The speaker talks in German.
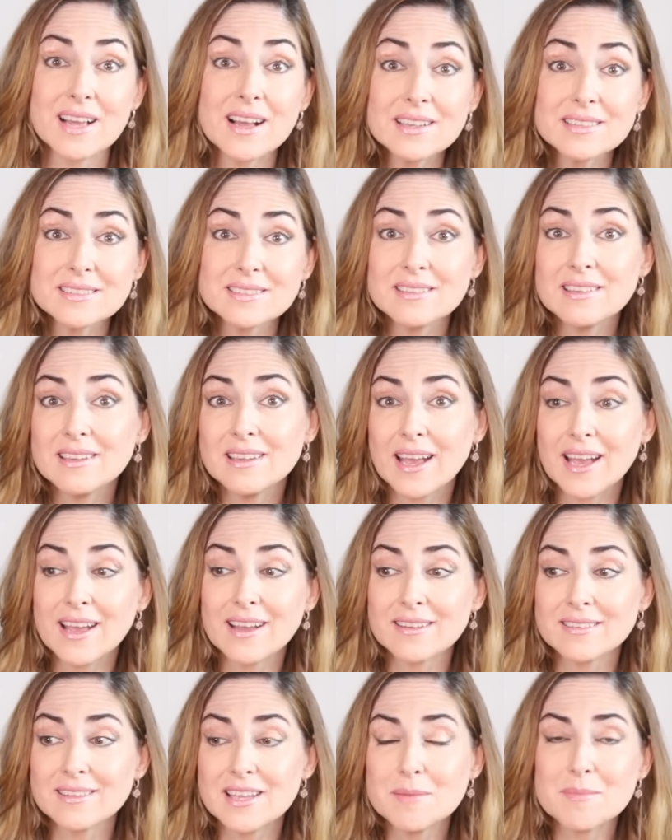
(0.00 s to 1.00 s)
dass die
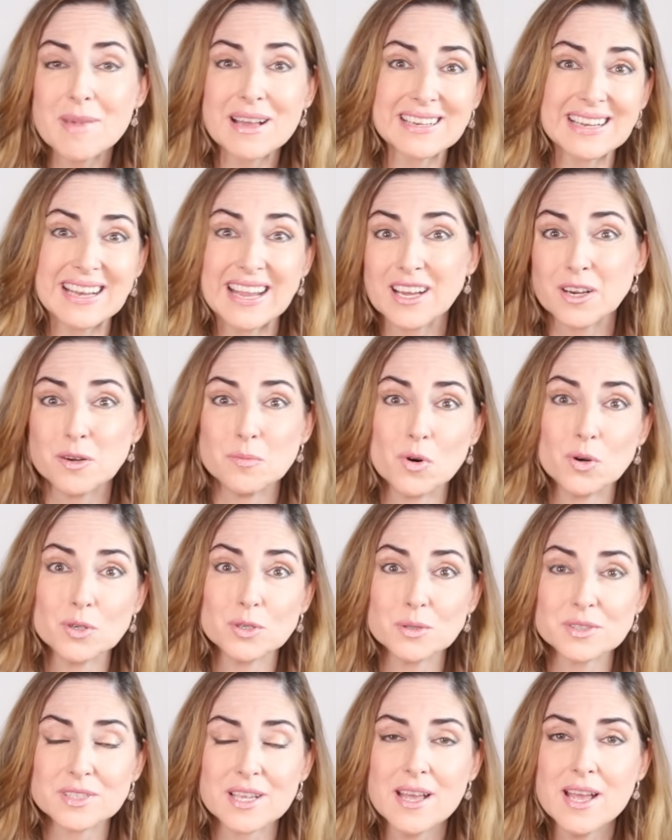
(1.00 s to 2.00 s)
Herren im
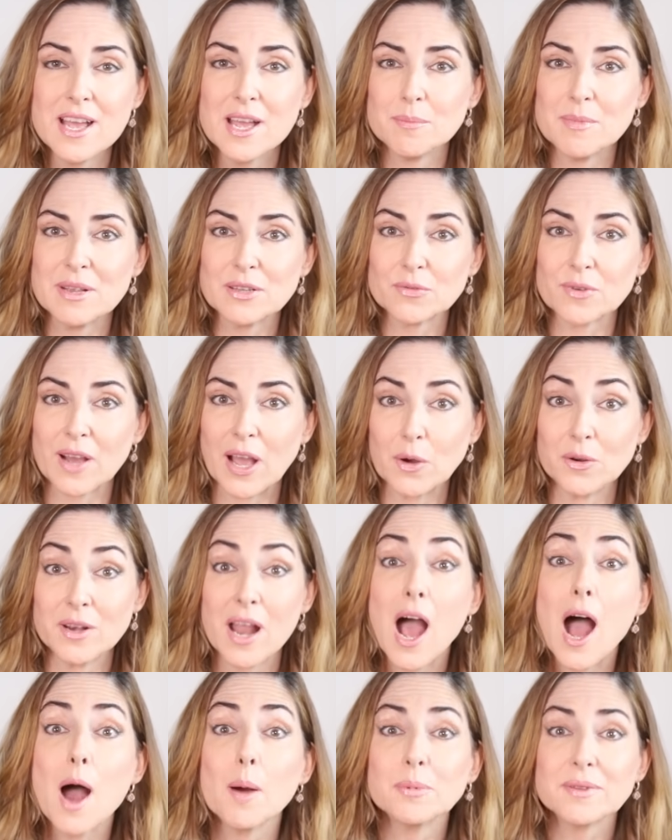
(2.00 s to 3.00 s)
Erklärermodus mit
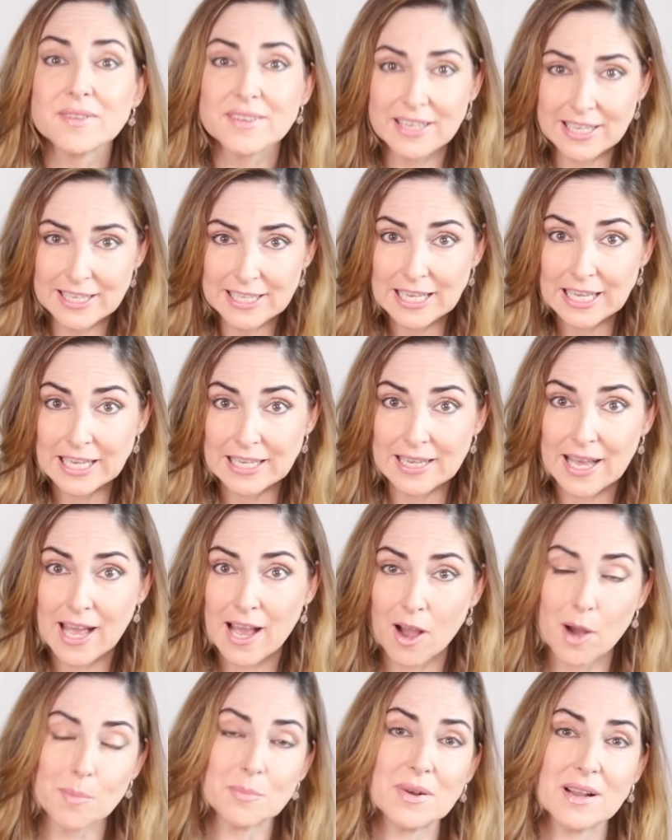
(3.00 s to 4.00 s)
Frauen absichtlich
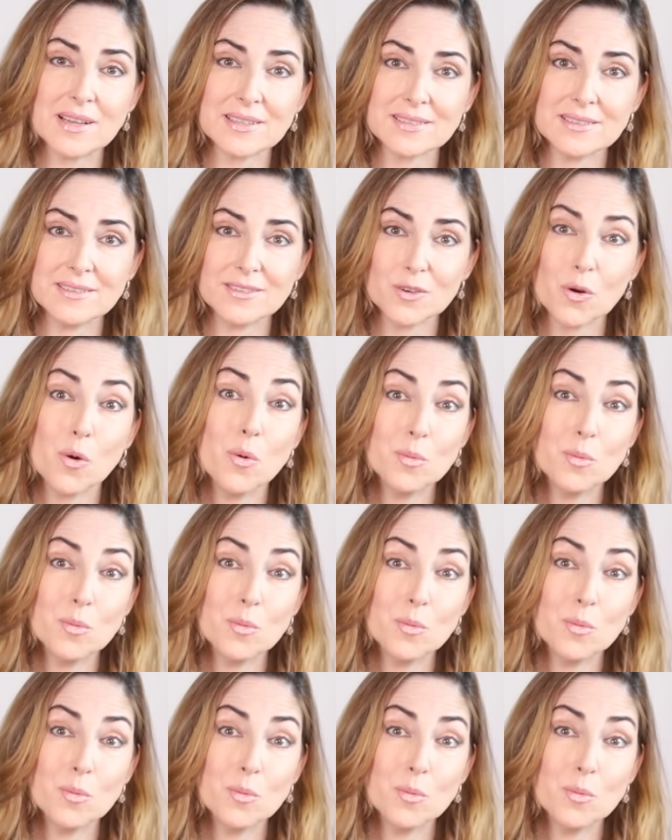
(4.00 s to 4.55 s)
herablassend